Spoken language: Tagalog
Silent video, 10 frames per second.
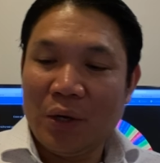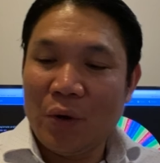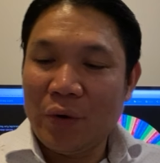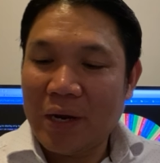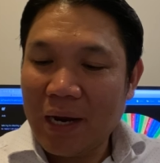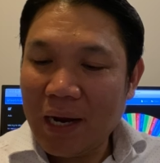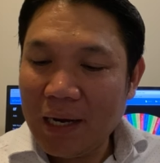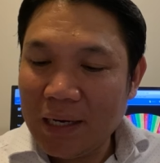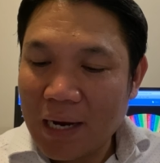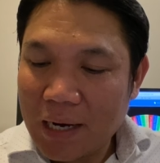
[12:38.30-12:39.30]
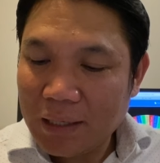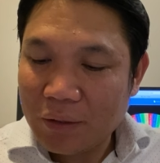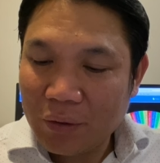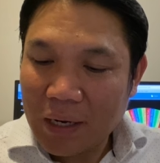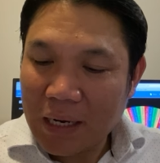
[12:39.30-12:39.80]
Okay,
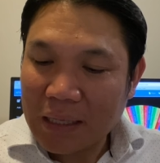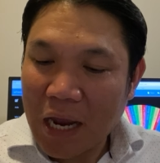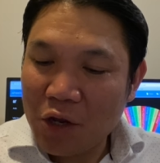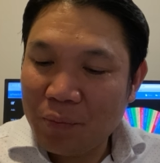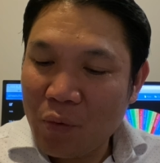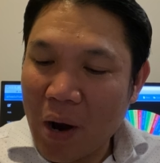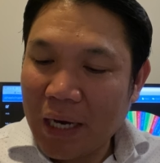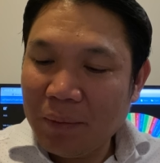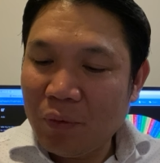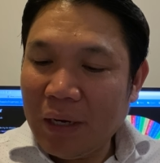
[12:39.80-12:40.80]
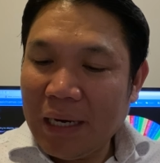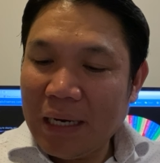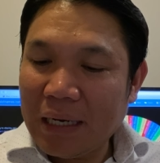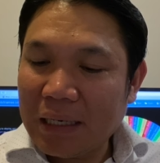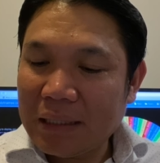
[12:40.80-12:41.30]
yan. Okay, tayo po ay
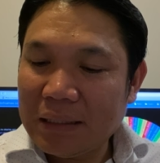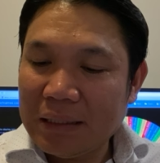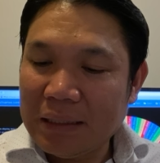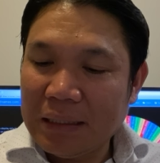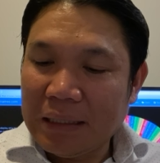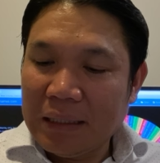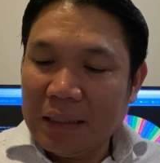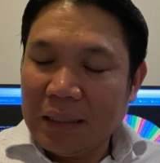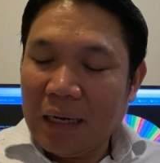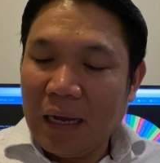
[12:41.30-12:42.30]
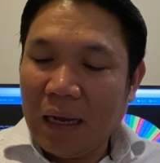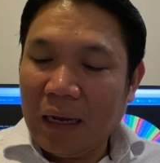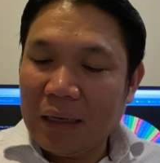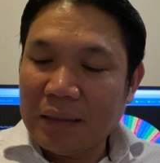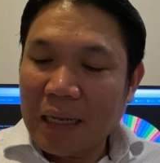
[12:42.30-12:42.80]
muling... Uh,
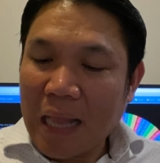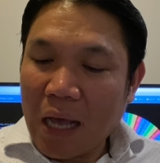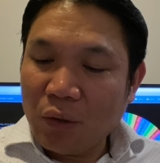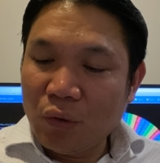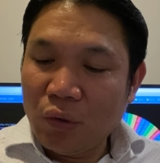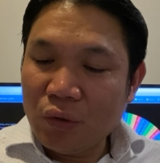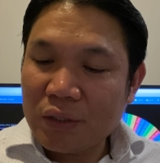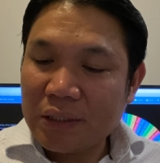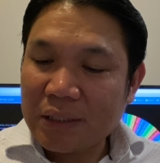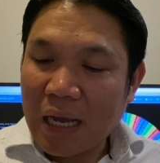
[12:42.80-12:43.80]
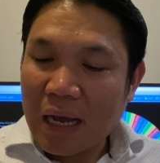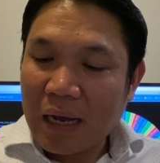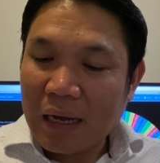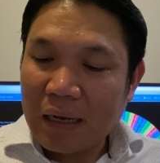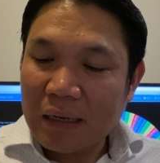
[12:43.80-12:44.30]
Uh, dadako ho sa
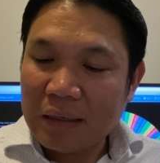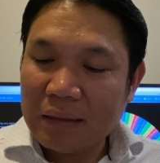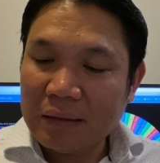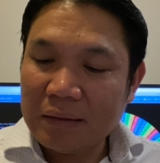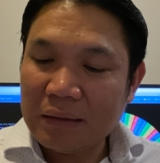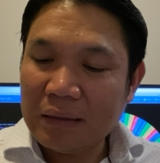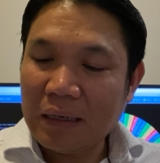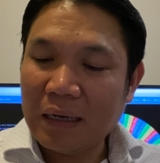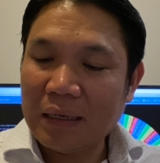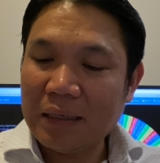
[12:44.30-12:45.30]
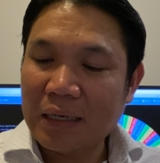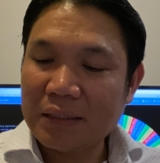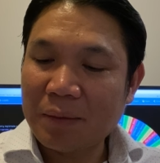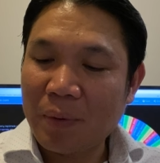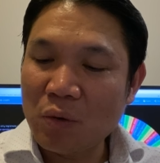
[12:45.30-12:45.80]
ayan,
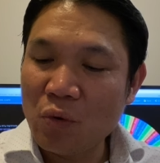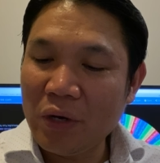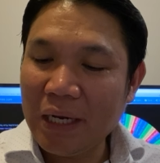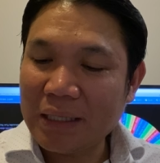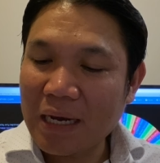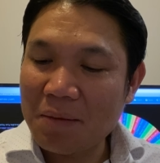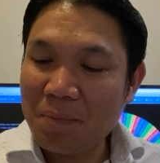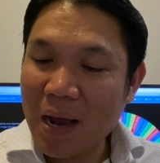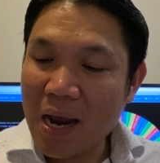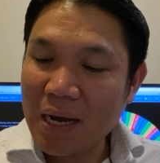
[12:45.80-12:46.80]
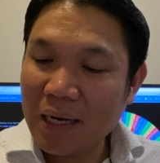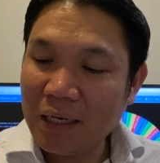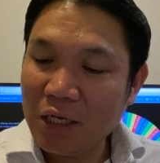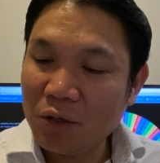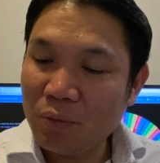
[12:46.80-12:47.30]
sa pangunguliktan ng pangalan.
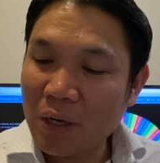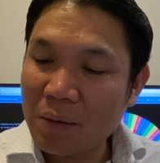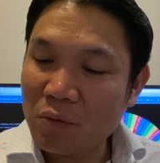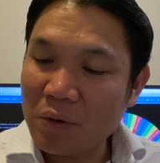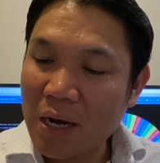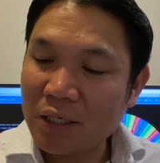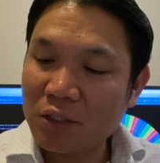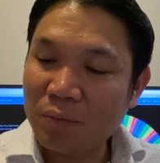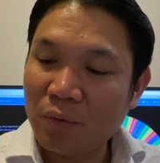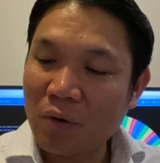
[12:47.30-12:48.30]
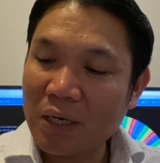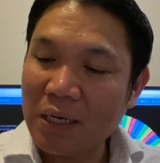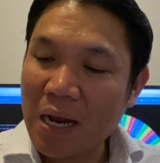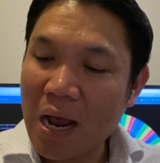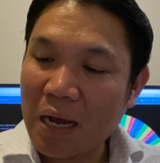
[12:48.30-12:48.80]
Hindi ko po alam kung nalisto po
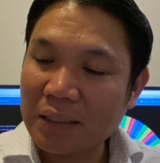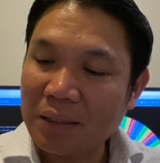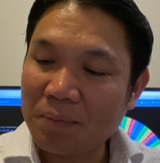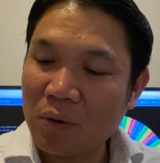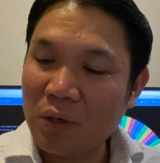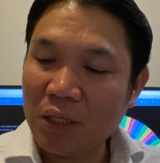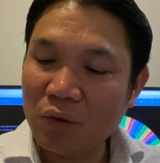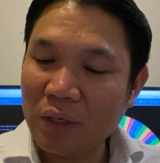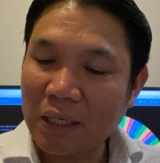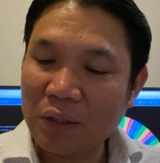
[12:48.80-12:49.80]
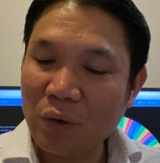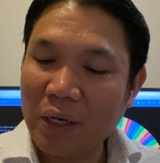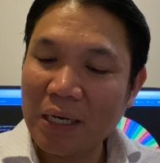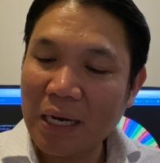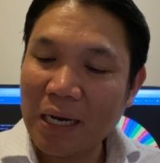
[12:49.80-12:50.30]
kanina kasi paulit-ulit.
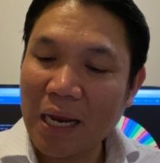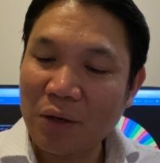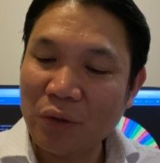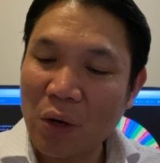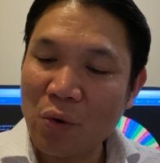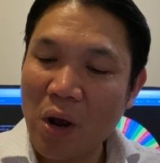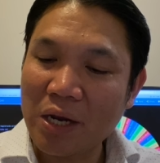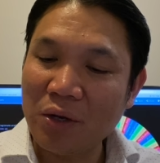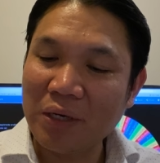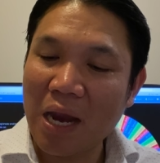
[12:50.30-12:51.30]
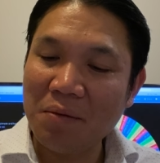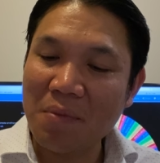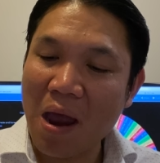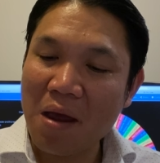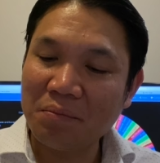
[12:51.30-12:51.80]
Okay, nailagay ko na ho ang iyong name,
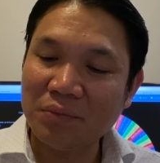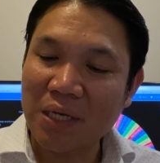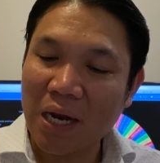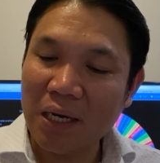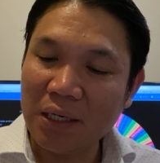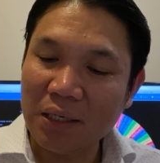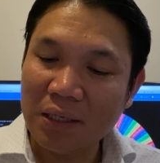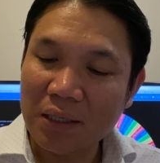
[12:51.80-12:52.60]
Ma'am Jane.